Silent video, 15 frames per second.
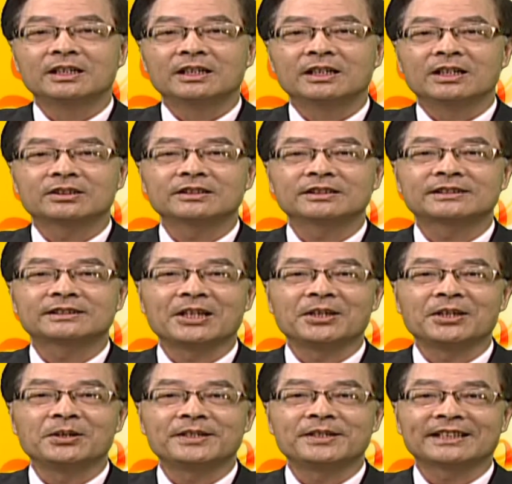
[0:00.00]
而是在于
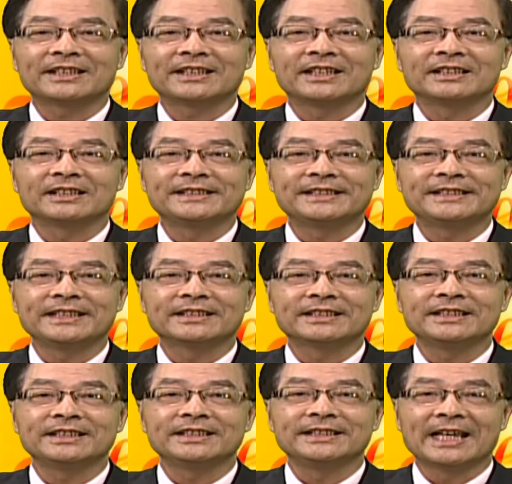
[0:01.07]
家庭的经
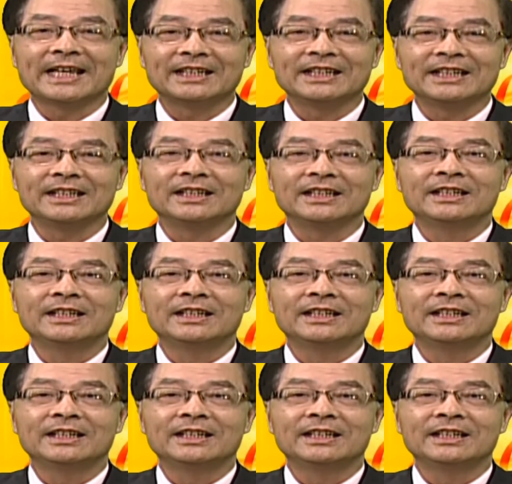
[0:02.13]
济压力